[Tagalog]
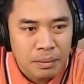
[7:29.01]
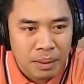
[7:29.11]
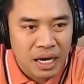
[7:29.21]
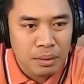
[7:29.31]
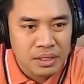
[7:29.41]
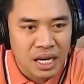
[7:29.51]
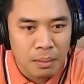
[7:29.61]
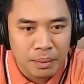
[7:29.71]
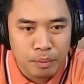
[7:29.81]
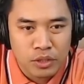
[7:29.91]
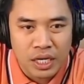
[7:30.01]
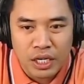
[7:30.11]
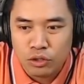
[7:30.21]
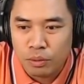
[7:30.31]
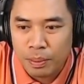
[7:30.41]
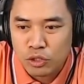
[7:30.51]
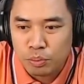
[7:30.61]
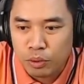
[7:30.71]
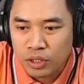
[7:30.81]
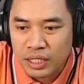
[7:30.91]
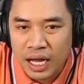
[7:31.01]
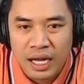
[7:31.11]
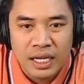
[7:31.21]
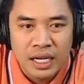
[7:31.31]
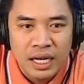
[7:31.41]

Maraming salamat po sa inyong pagsuporta.